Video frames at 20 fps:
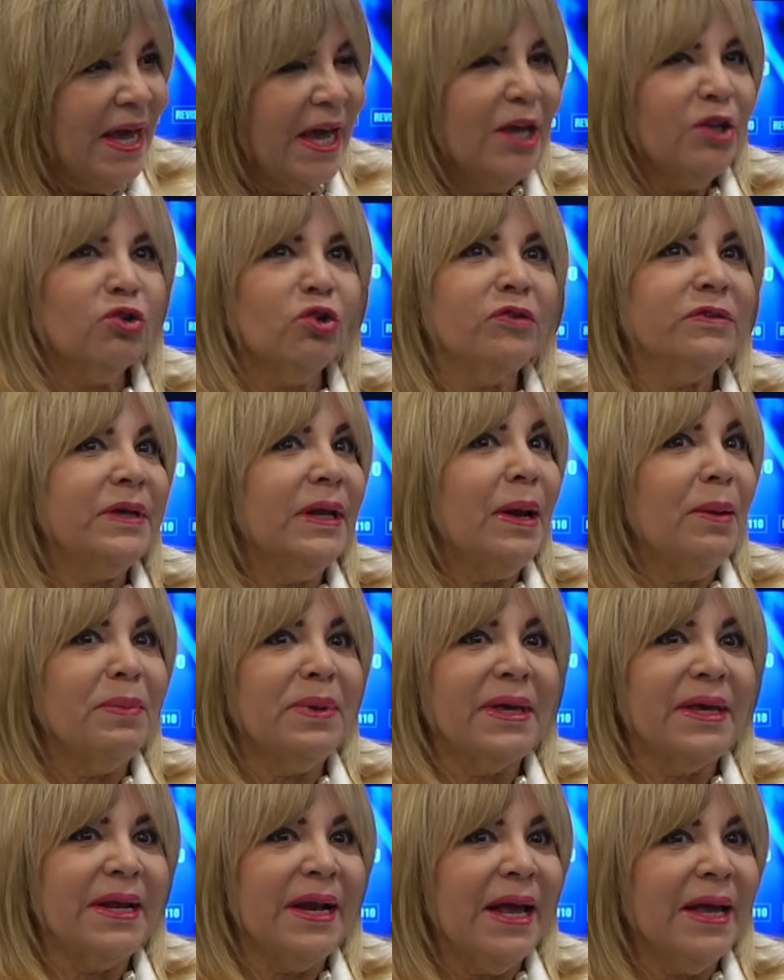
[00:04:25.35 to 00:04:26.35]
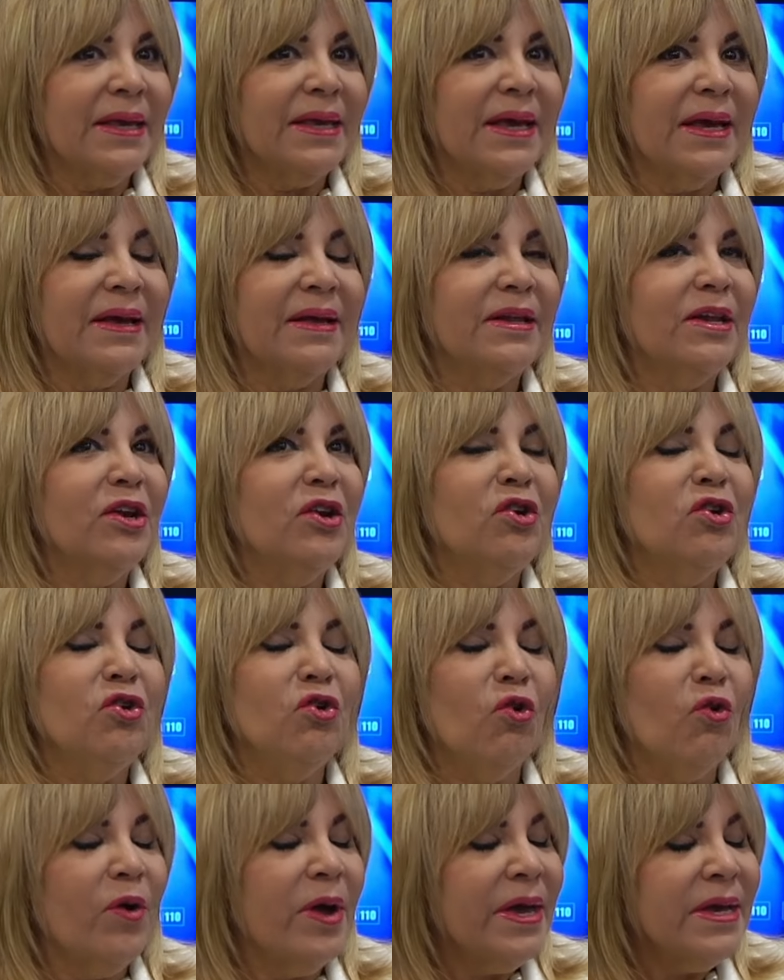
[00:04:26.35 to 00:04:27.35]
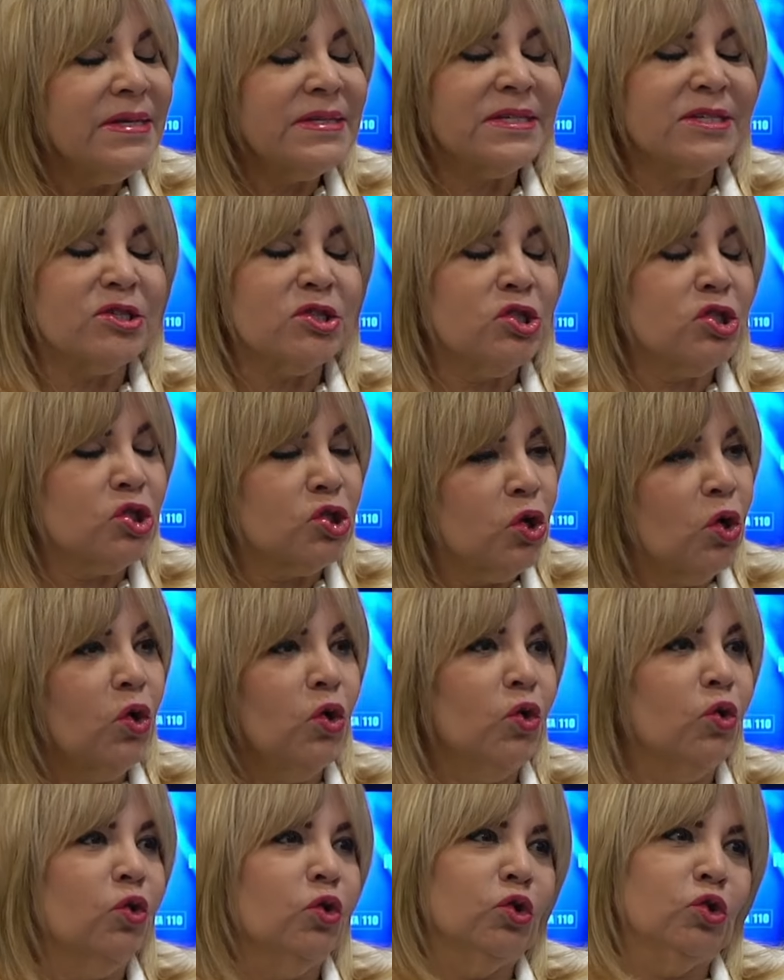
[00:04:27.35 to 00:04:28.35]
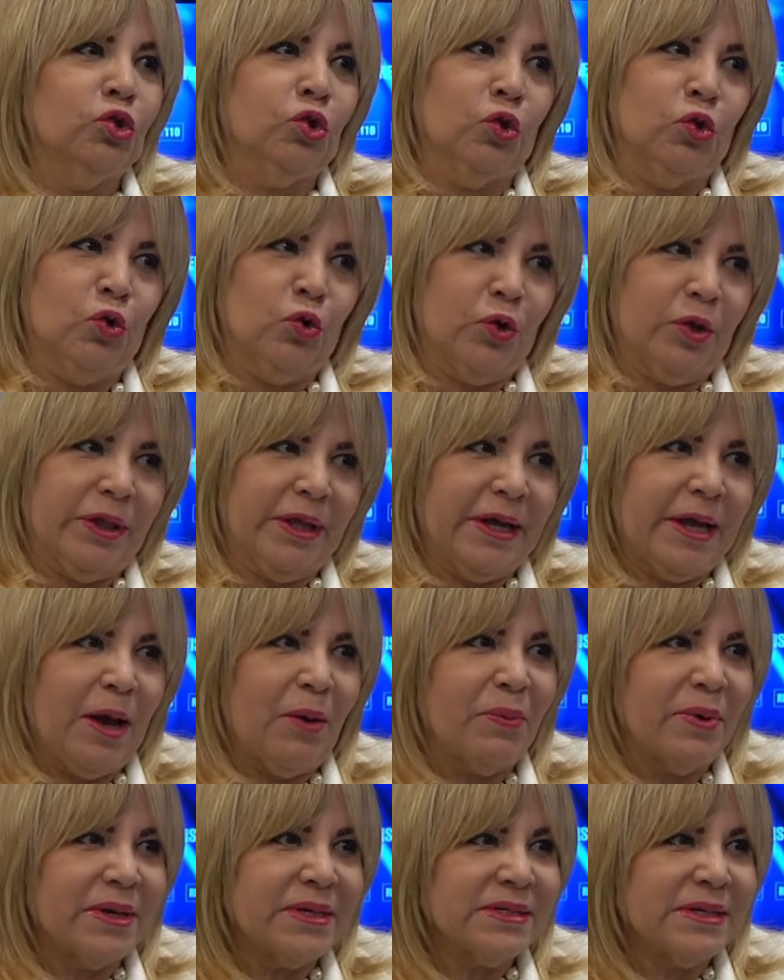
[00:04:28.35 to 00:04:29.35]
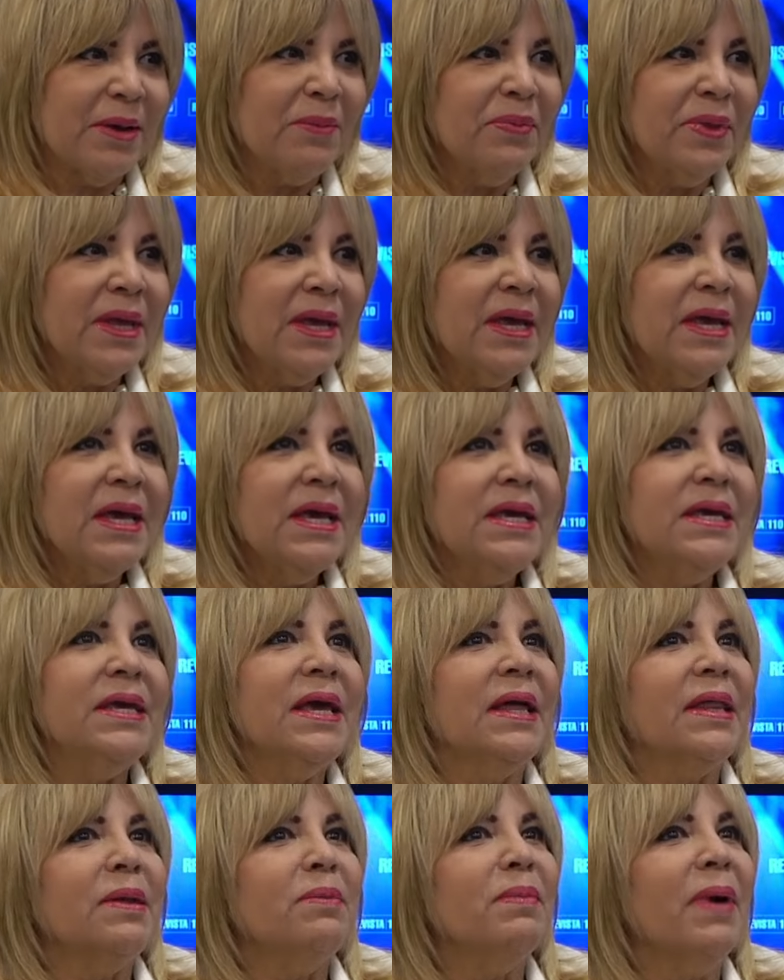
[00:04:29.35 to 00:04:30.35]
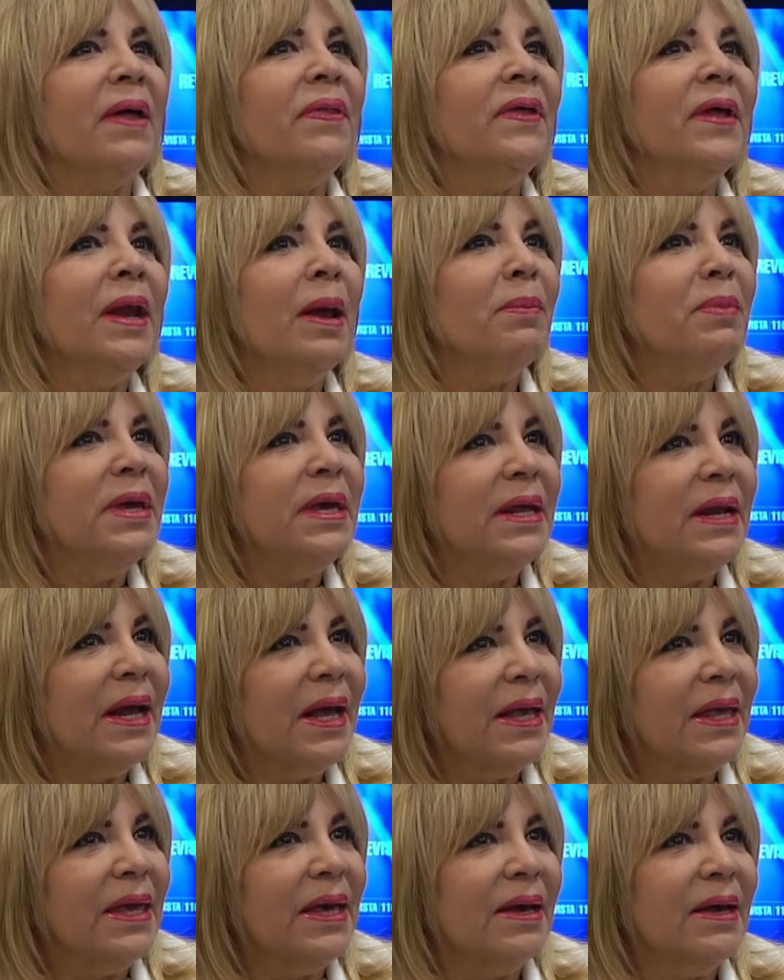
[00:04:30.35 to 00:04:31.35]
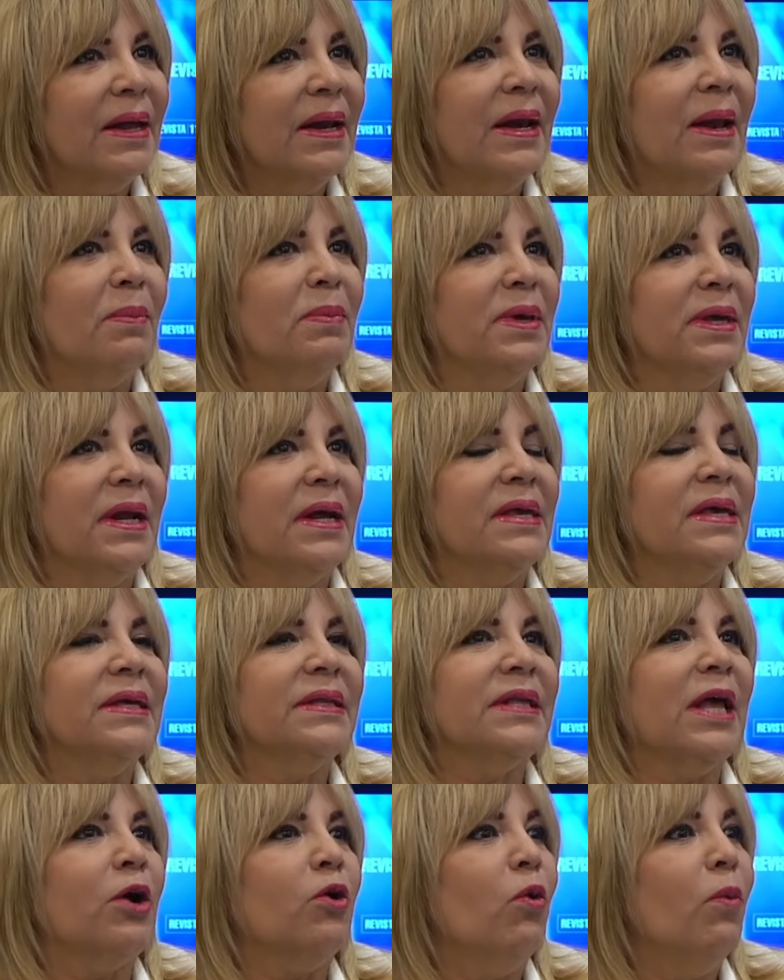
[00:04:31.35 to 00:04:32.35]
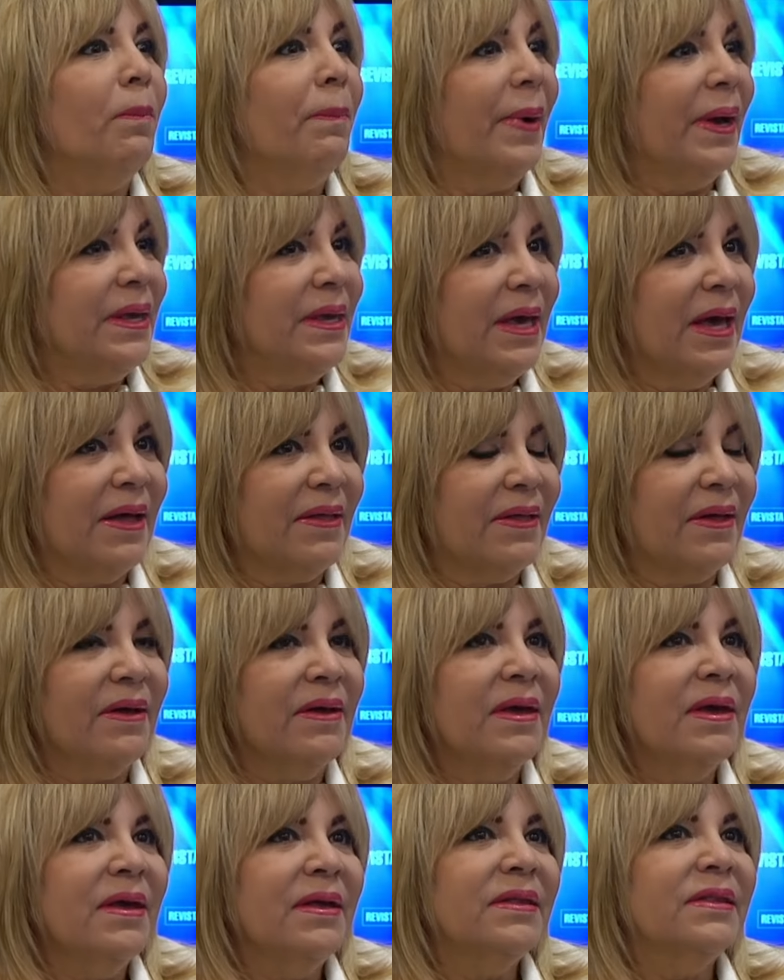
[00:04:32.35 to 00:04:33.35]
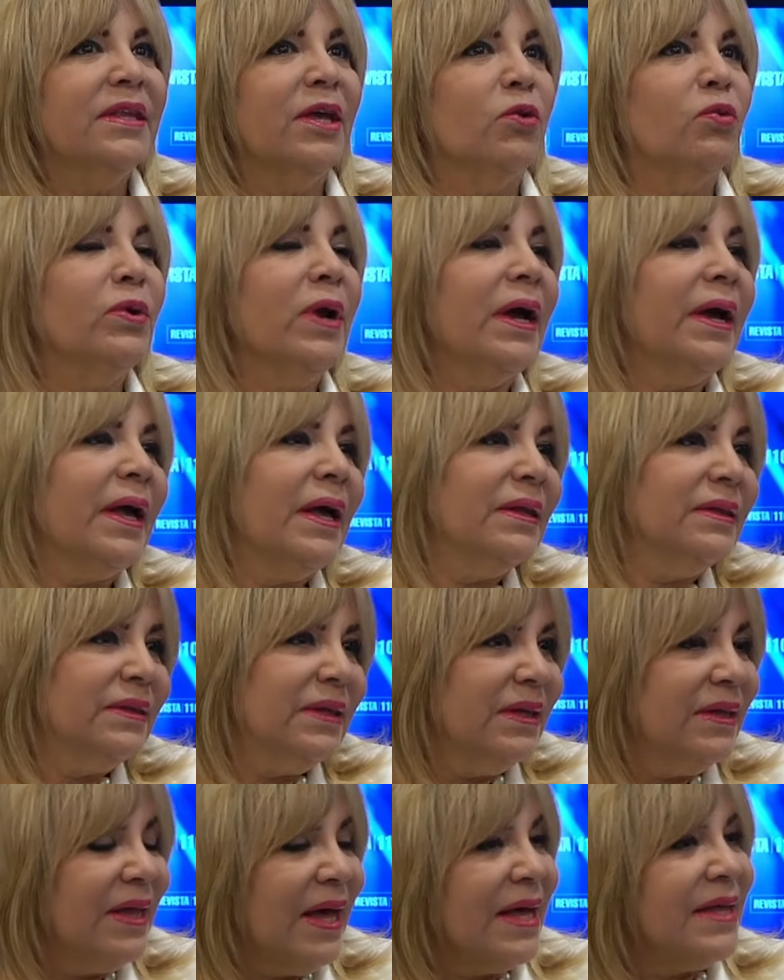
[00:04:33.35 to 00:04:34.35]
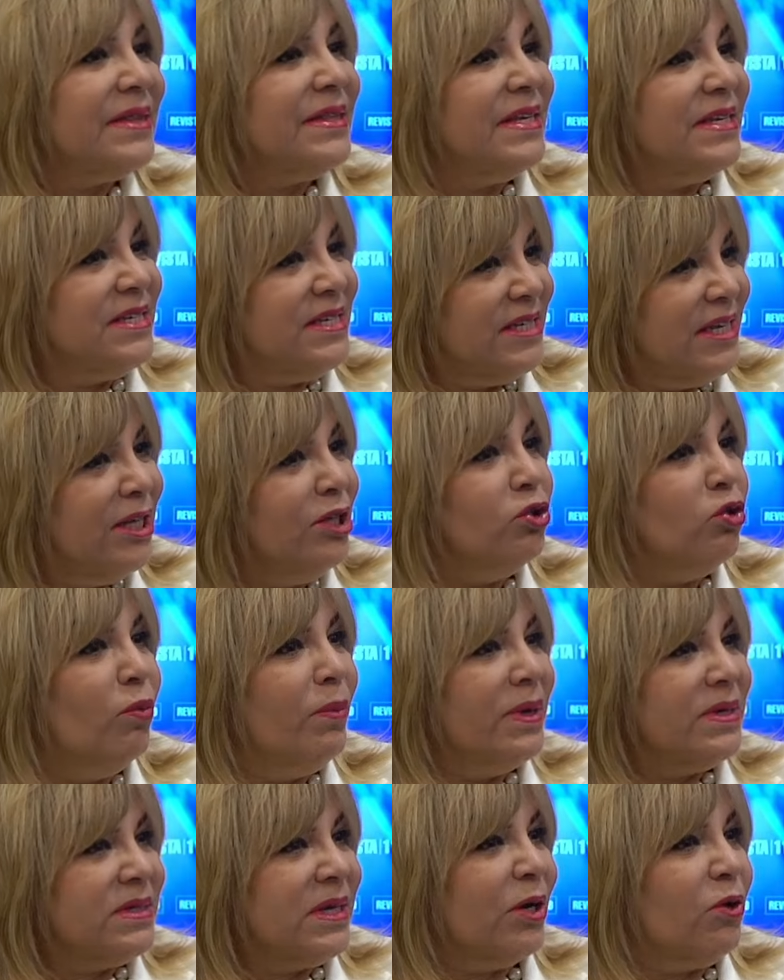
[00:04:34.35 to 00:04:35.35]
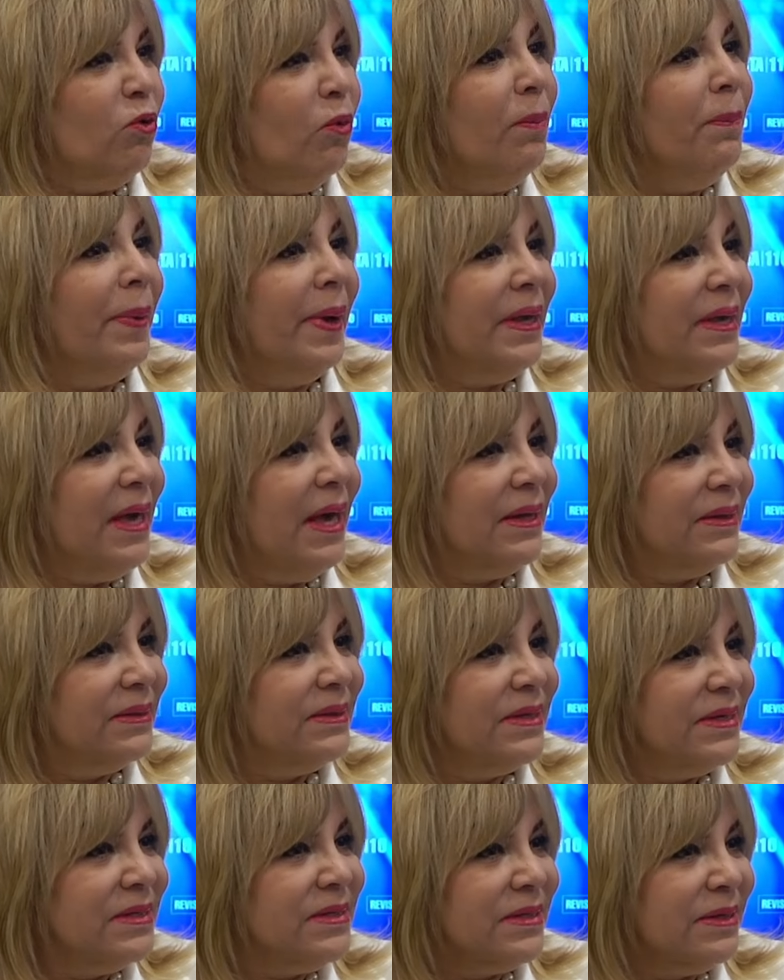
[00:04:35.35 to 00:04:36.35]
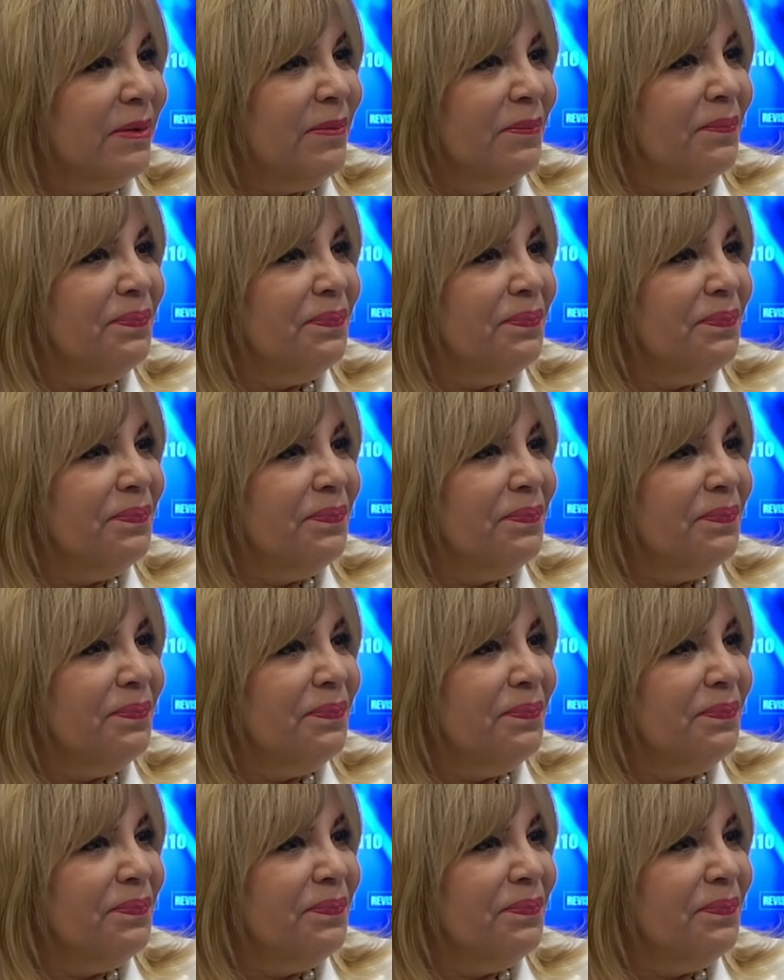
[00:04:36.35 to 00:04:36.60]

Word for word: Entonces la migraña no es solo dolor de cabeza. Y además de la migraña, la migraña está acompañada de una cantidad de síntomas acompañantes